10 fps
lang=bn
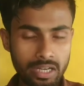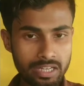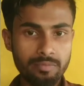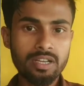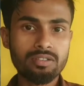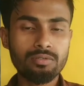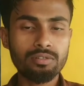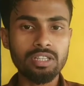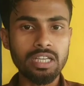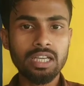ডিভাইসগুলো
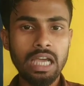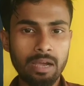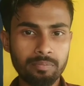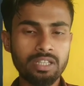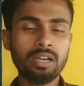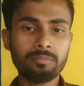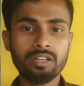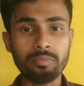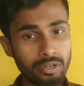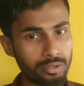দিয়ে আপনি আপনার
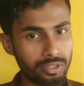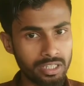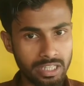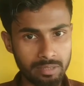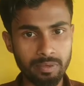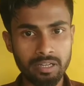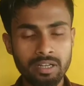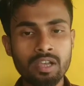ভিডিওটি দেখবেন